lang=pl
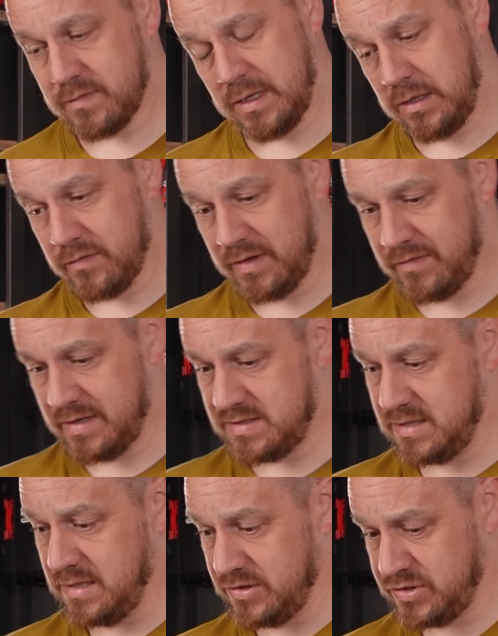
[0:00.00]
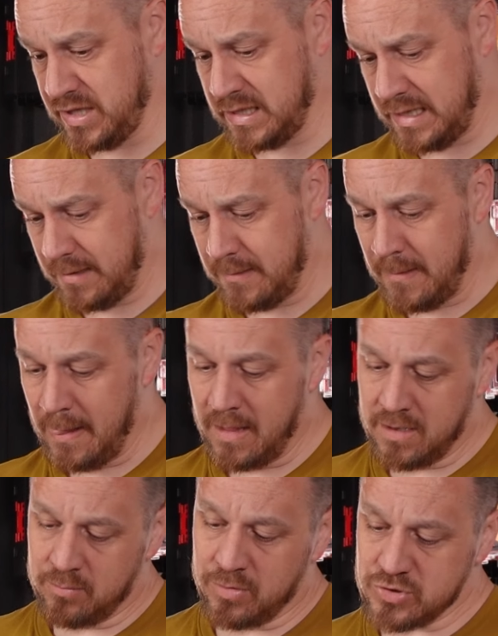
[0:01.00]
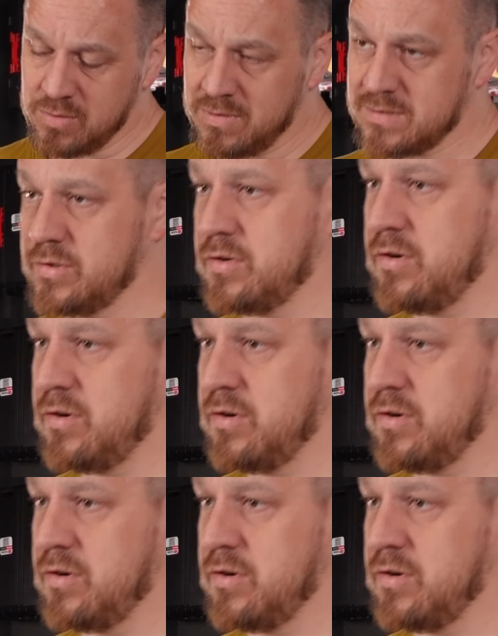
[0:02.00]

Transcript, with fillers: tej nowej wersji na ścianę. Możemy coś